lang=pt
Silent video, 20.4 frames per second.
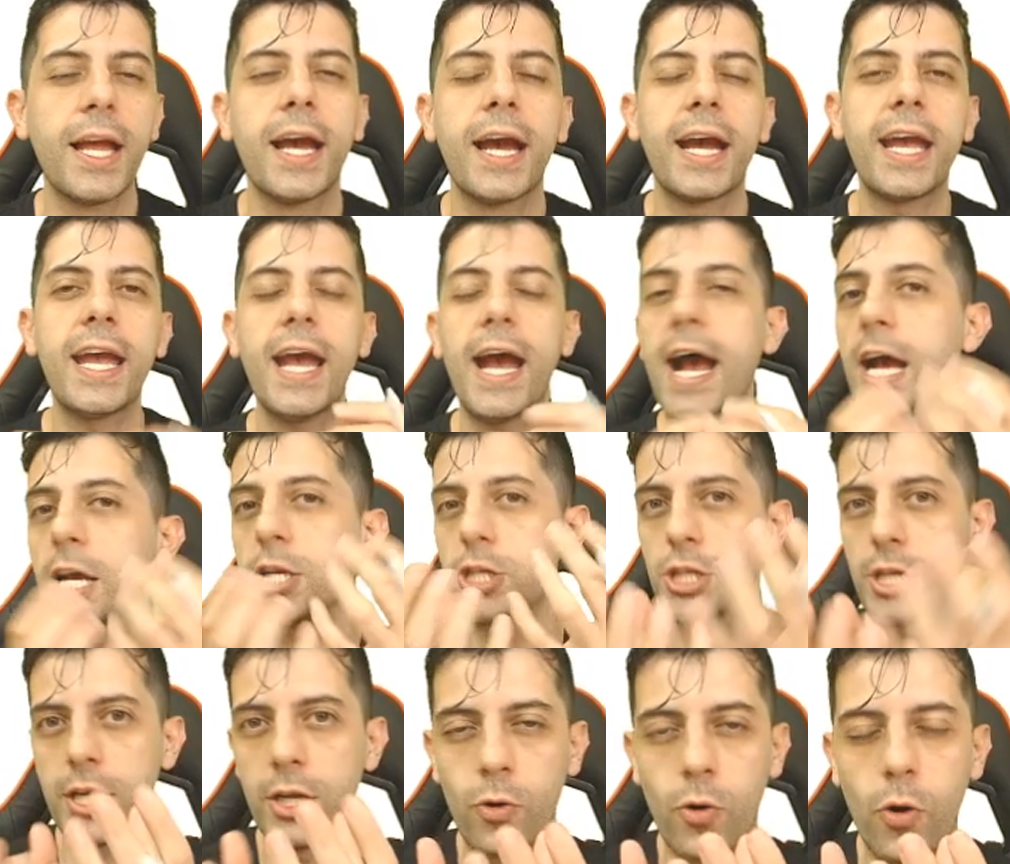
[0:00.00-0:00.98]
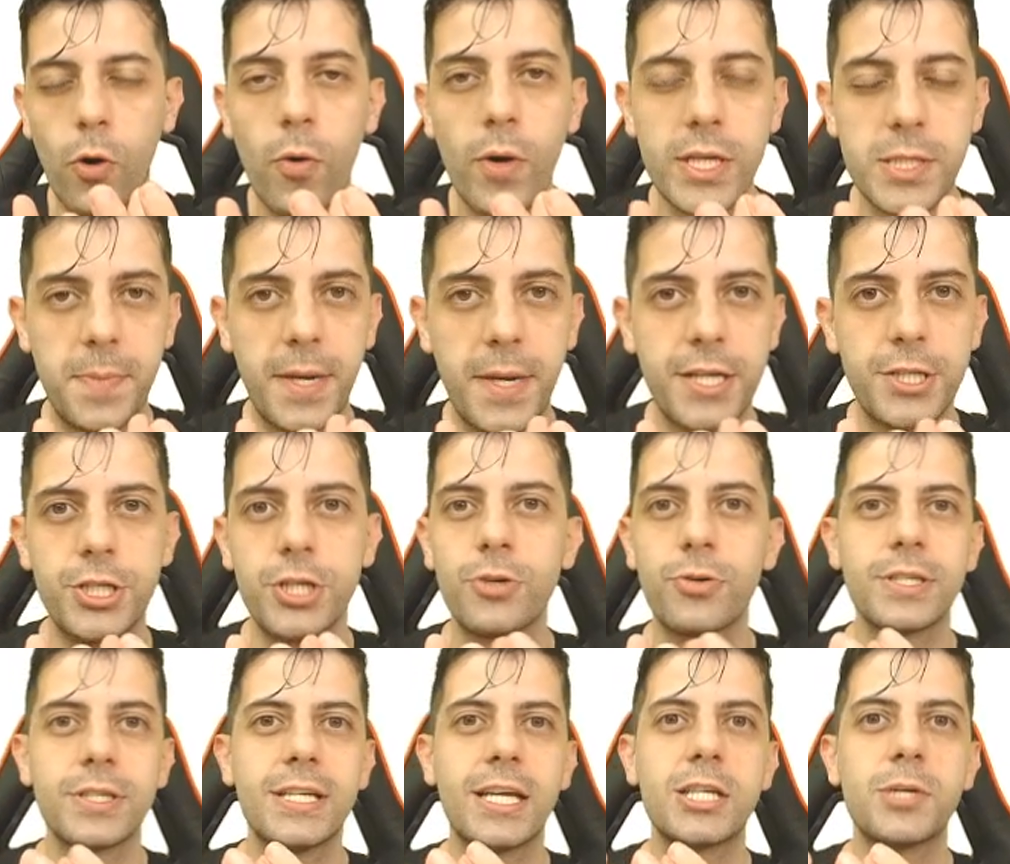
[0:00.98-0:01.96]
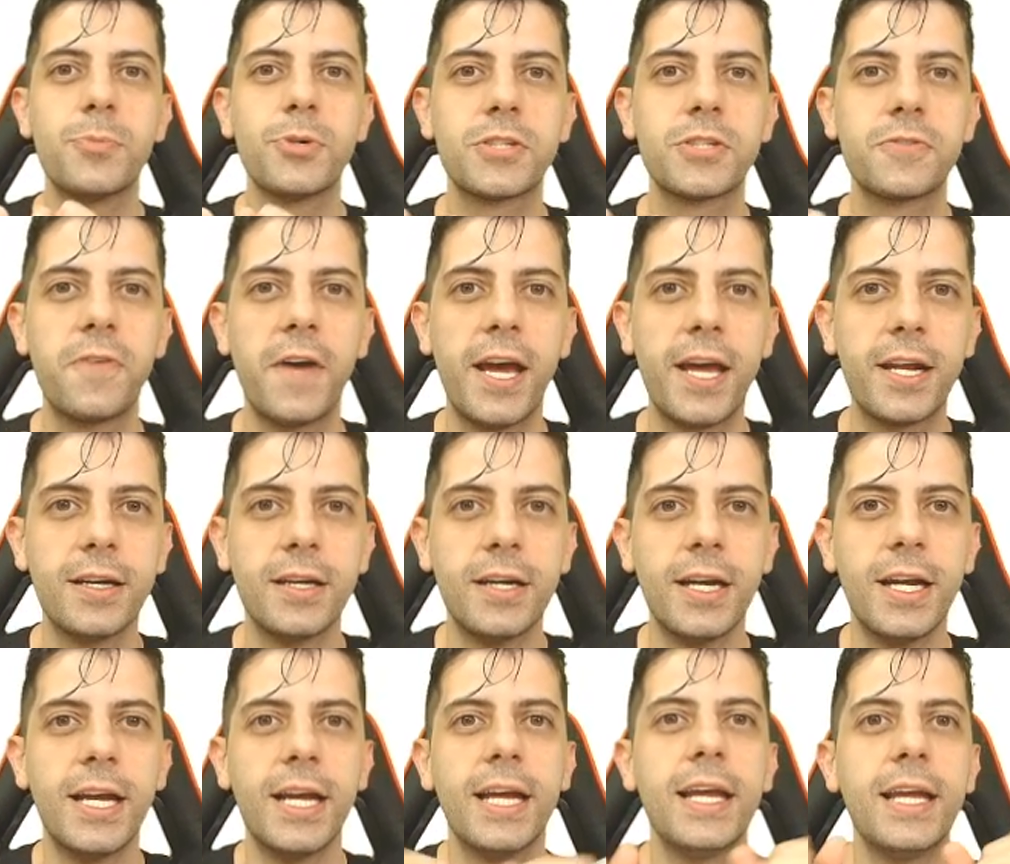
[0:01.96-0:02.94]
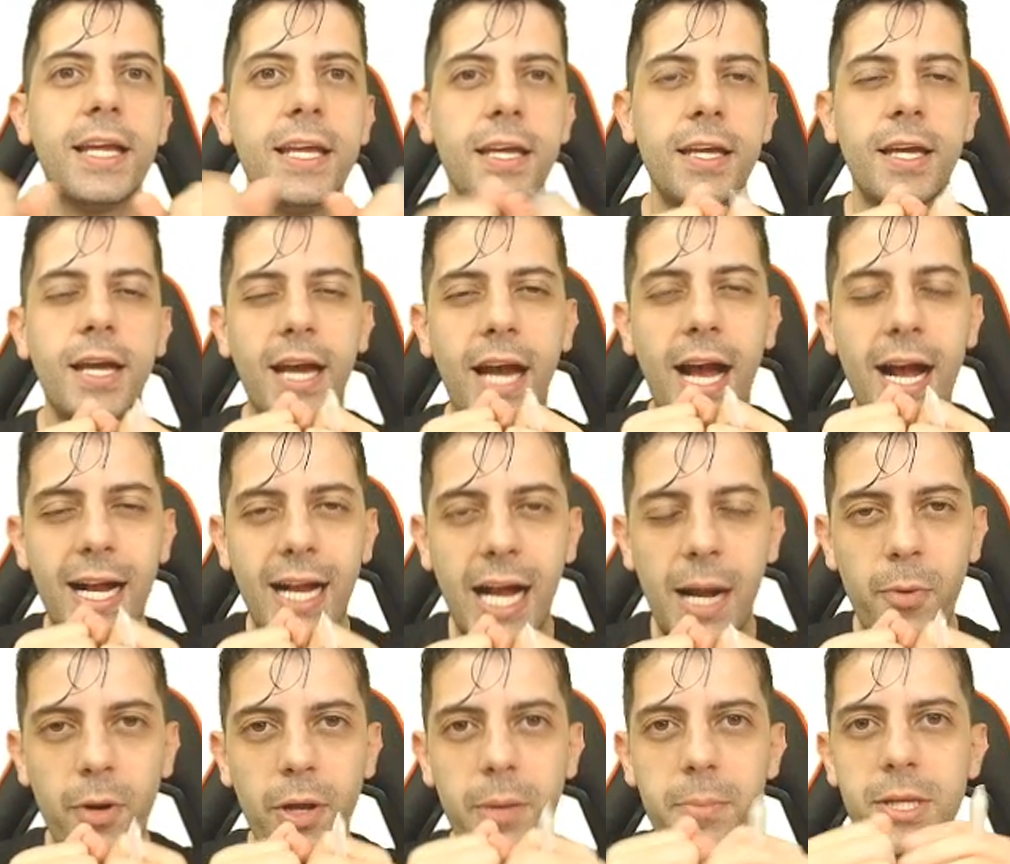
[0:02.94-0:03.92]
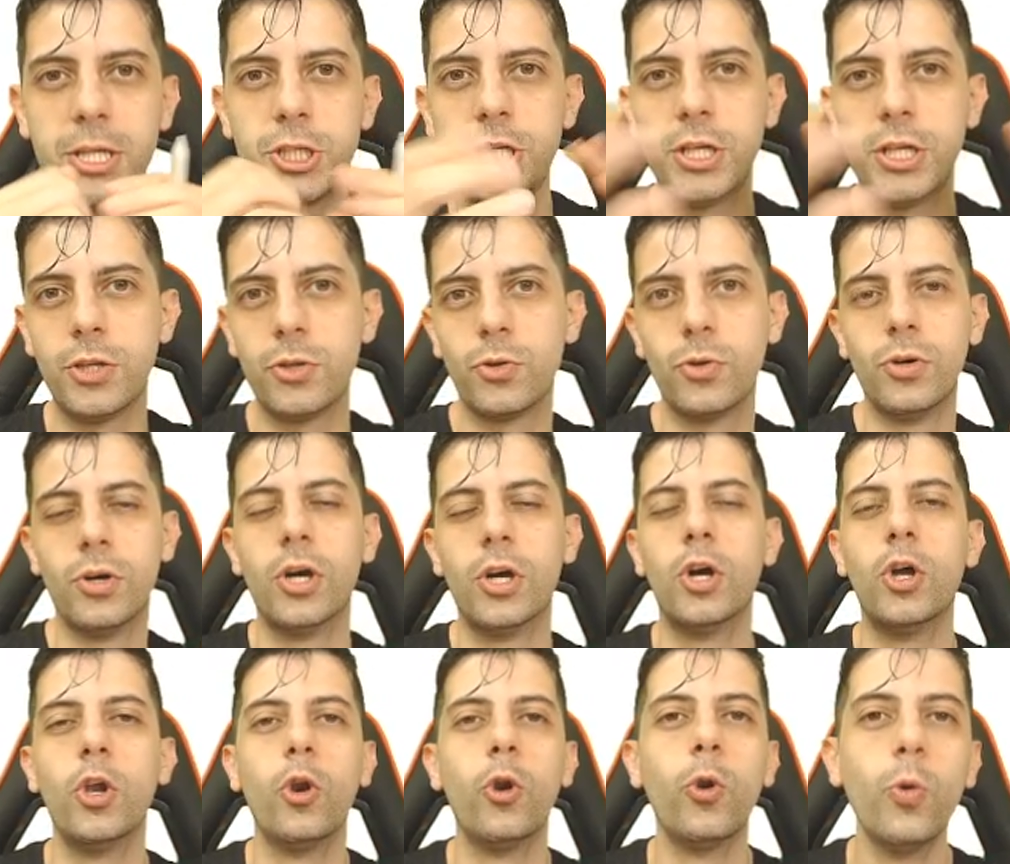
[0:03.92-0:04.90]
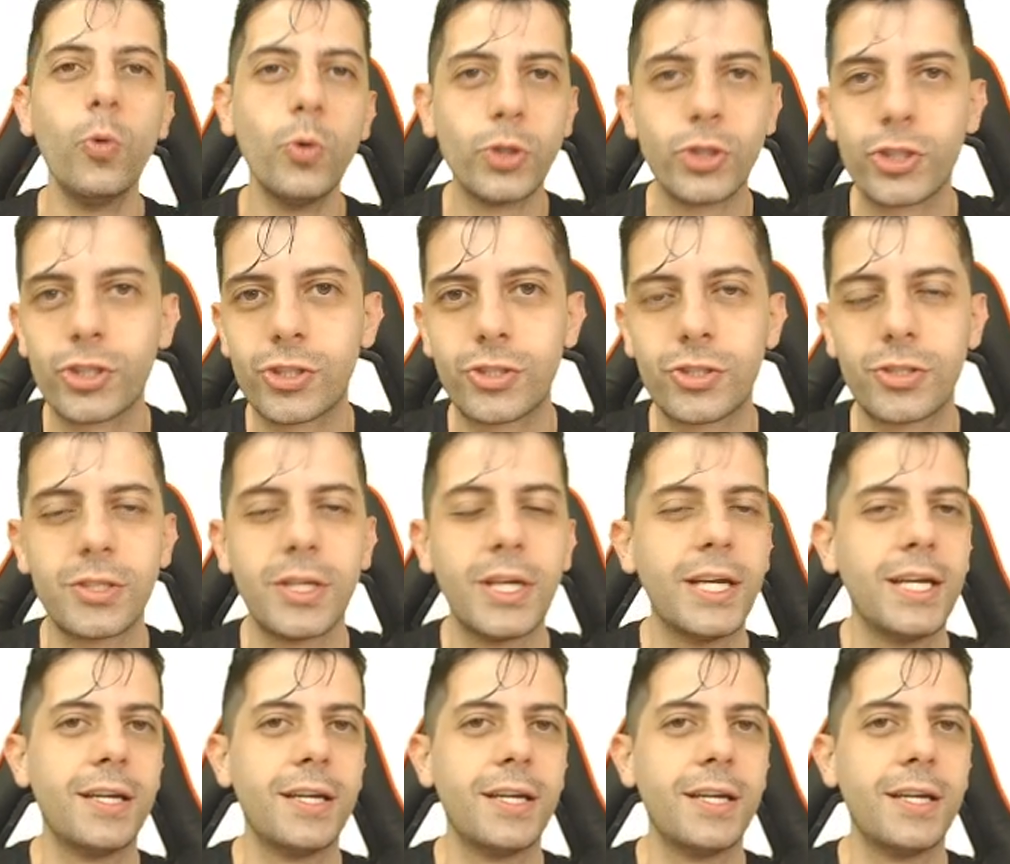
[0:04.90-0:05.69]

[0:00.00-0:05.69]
reagem com as partículas da atmosfera e acabam emitindo luz.